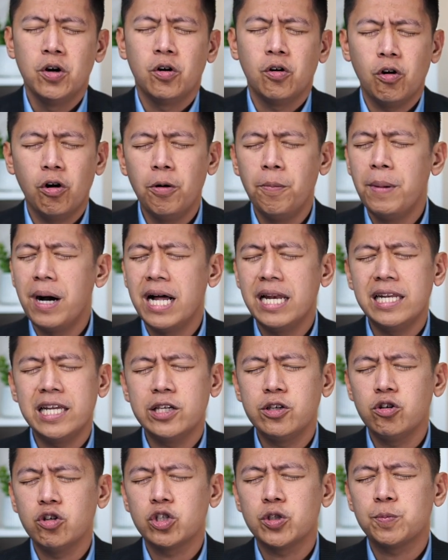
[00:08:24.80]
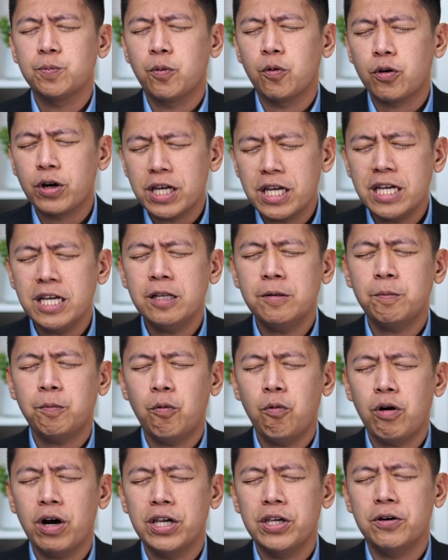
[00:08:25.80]
O mahal na Diyos, purihin
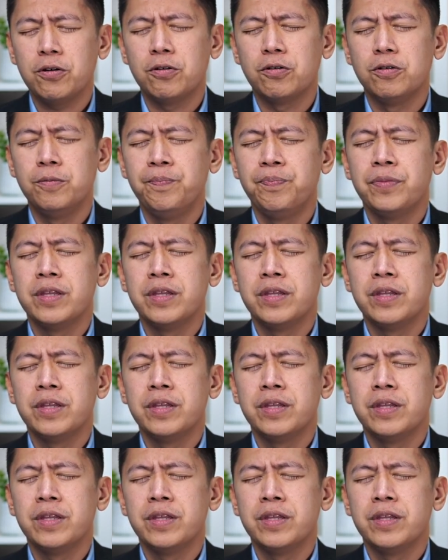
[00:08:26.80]
po kayo